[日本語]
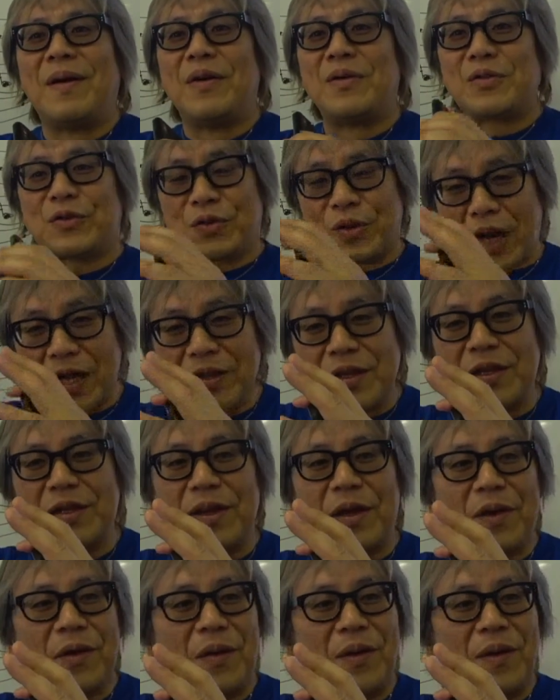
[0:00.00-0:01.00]
膨らんでん
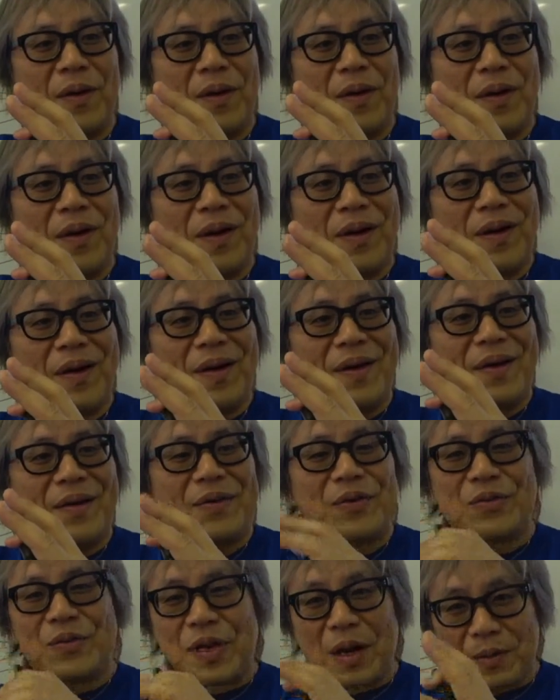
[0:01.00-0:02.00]
だよ
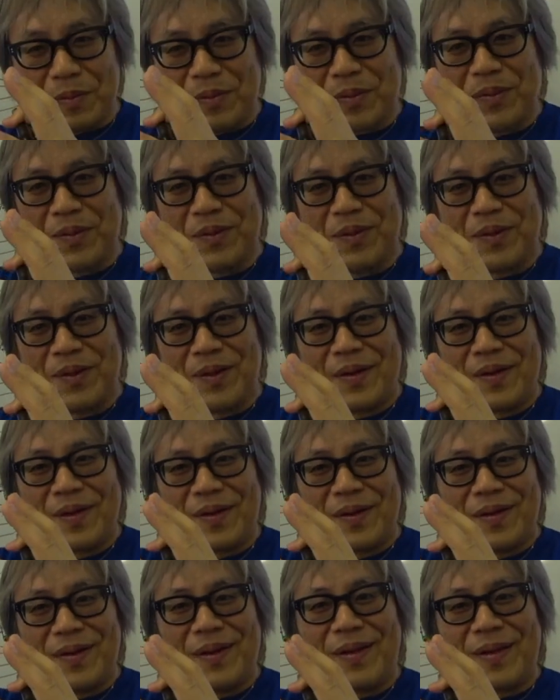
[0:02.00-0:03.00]
膨らむ
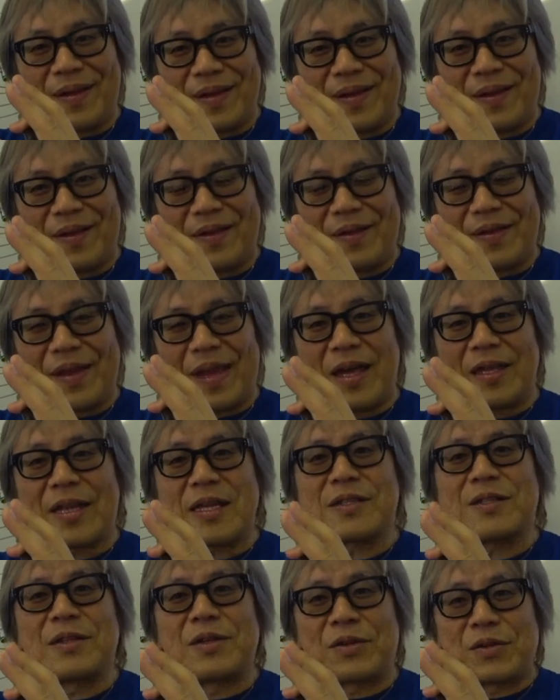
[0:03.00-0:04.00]
で下
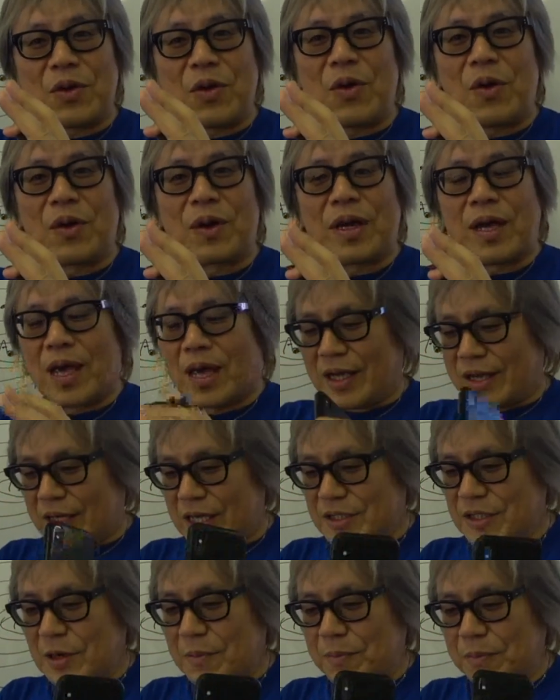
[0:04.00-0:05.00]
手すると
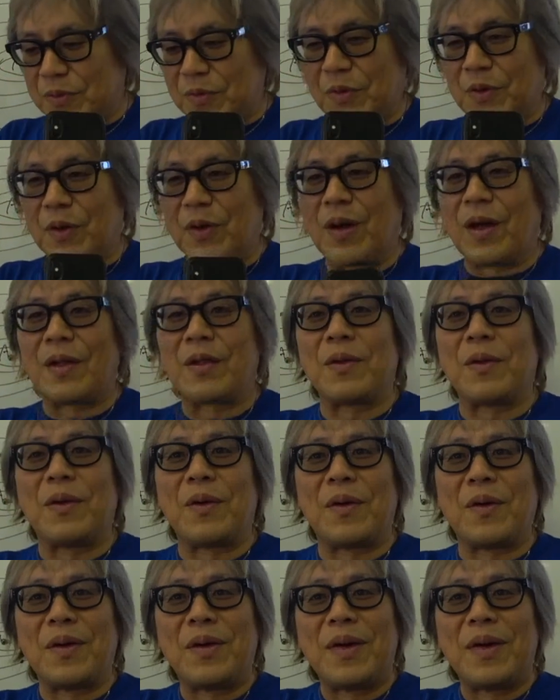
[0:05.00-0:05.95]
ケチャップのあの